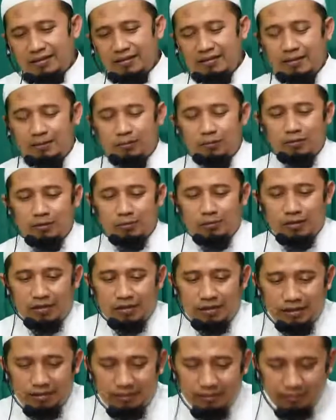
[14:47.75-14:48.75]
Dan
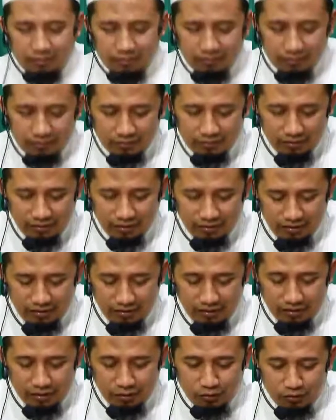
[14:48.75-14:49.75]
mudah-mudahan
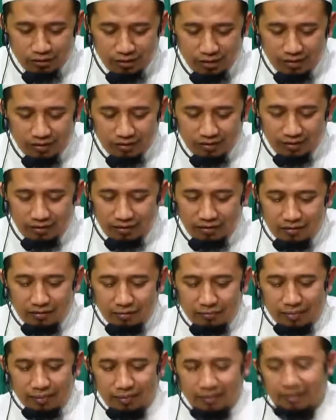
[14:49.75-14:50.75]
ini juga ada yang
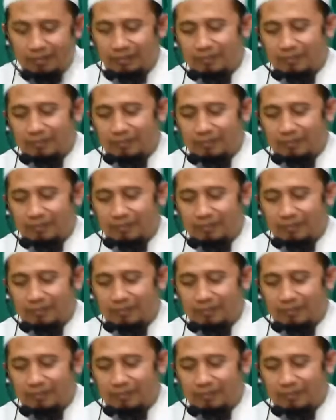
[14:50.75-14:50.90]
diterjemah.